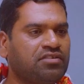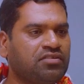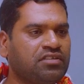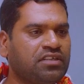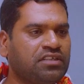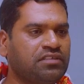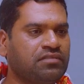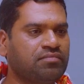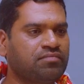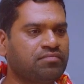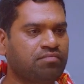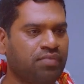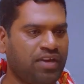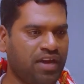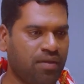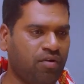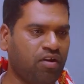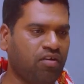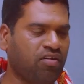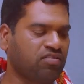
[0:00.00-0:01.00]
చచ్చినట్టుంది
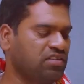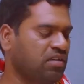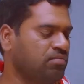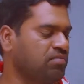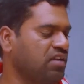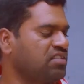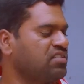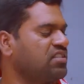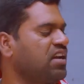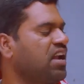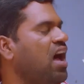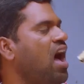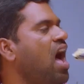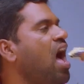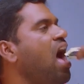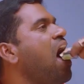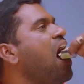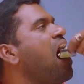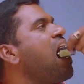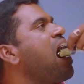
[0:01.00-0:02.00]
ప్రేమ కోసం
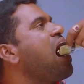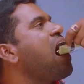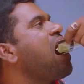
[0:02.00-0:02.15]
చస్తారు